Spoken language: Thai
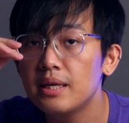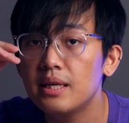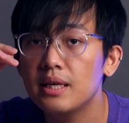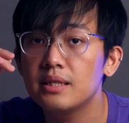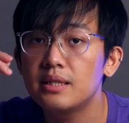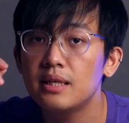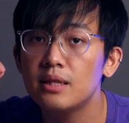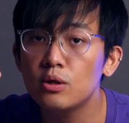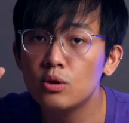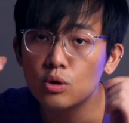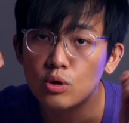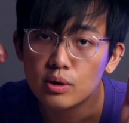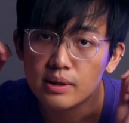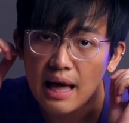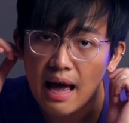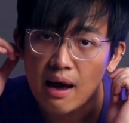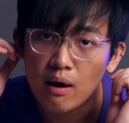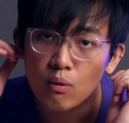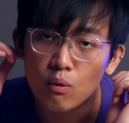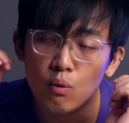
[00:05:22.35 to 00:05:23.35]
อย่างเช่น
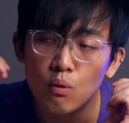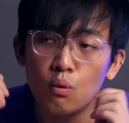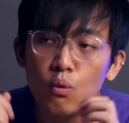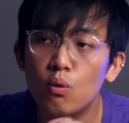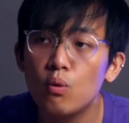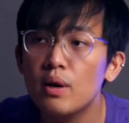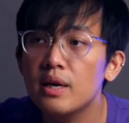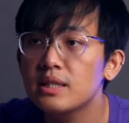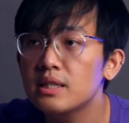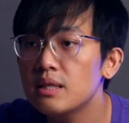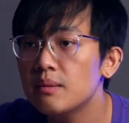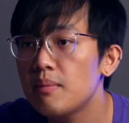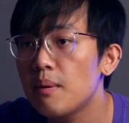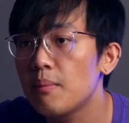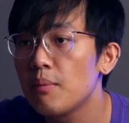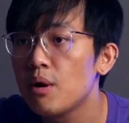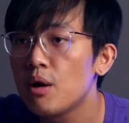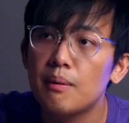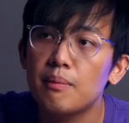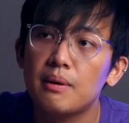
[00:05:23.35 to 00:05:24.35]
ต่างหูอย่างเช่นแบ
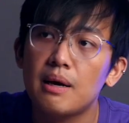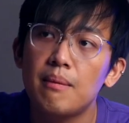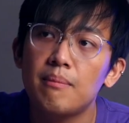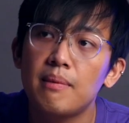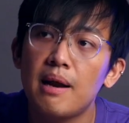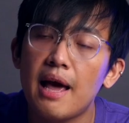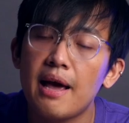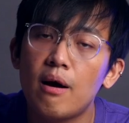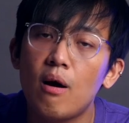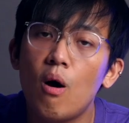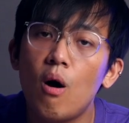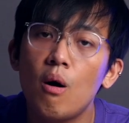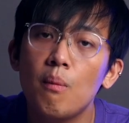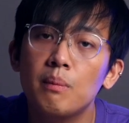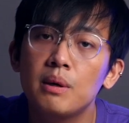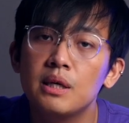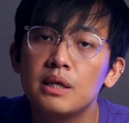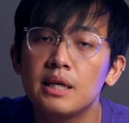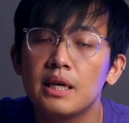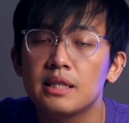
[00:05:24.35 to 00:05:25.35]
บกำไรข้อ
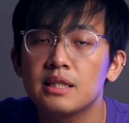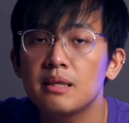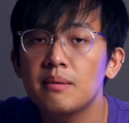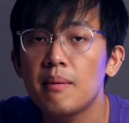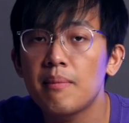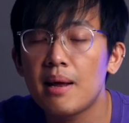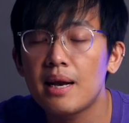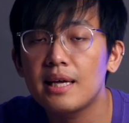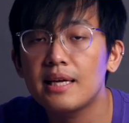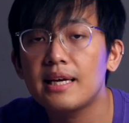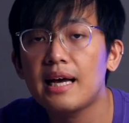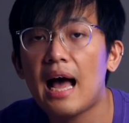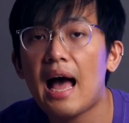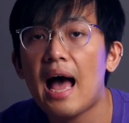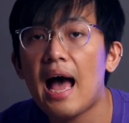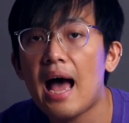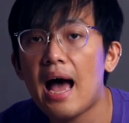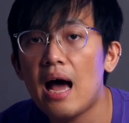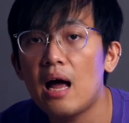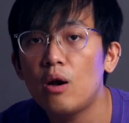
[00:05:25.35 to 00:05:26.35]
มืออย่างเช่นแบบนาฬิ
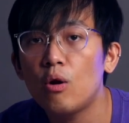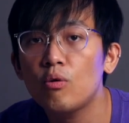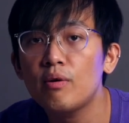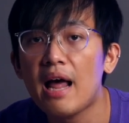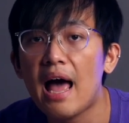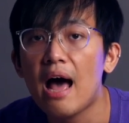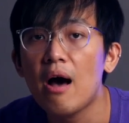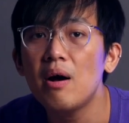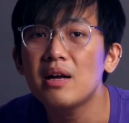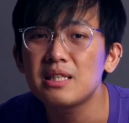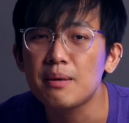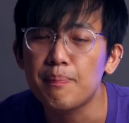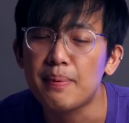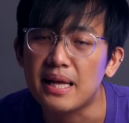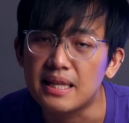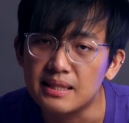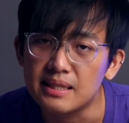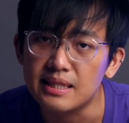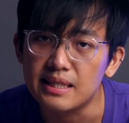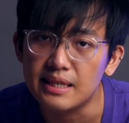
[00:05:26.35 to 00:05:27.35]
การองเท้าอาจจะเป
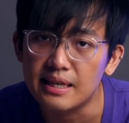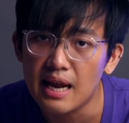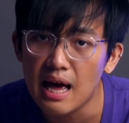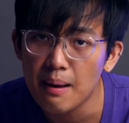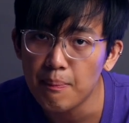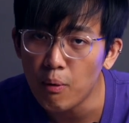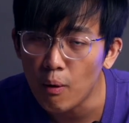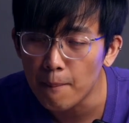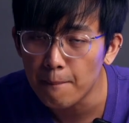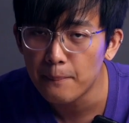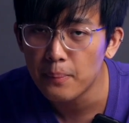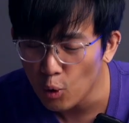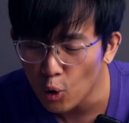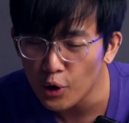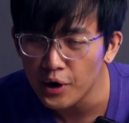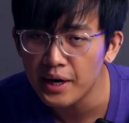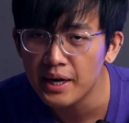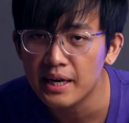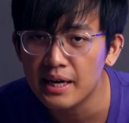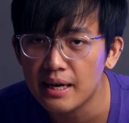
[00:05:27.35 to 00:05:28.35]
ลี่ยนสีได้ผมค
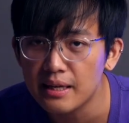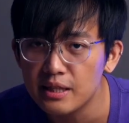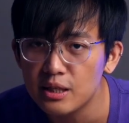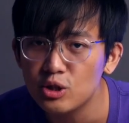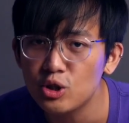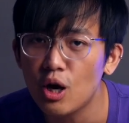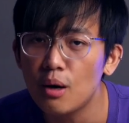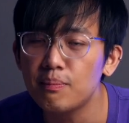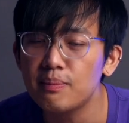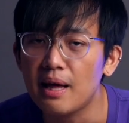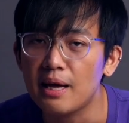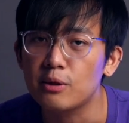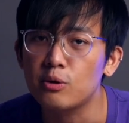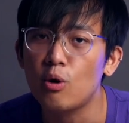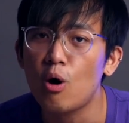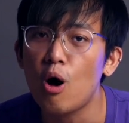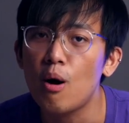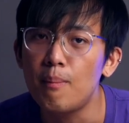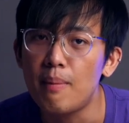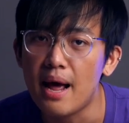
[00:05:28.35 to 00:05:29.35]
นนึงนะที่ชอบแต่ง
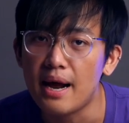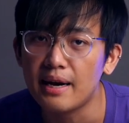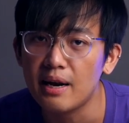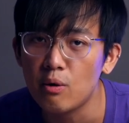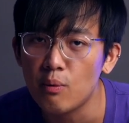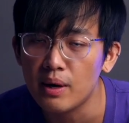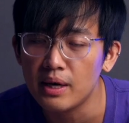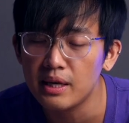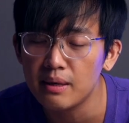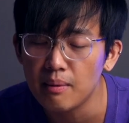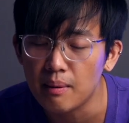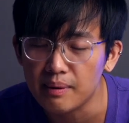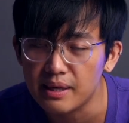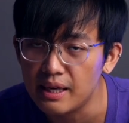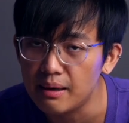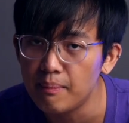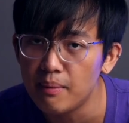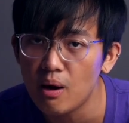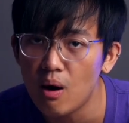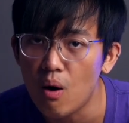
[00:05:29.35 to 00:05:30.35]
ตัวออลแบล็คในวันที่แบบ
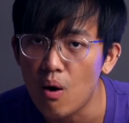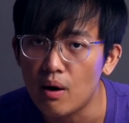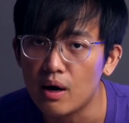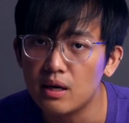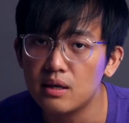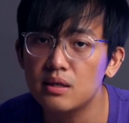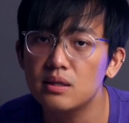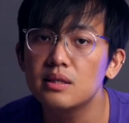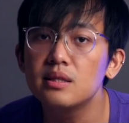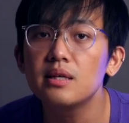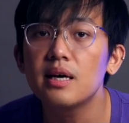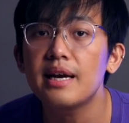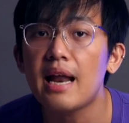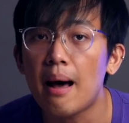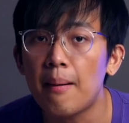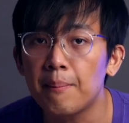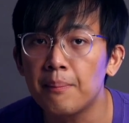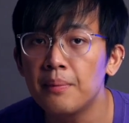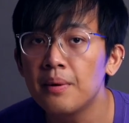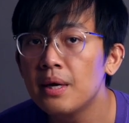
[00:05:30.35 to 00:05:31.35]
คิดไม่ออกก็คือเสื้อ
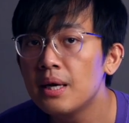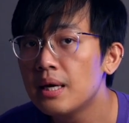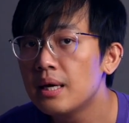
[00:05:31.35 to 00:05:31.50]
ดำ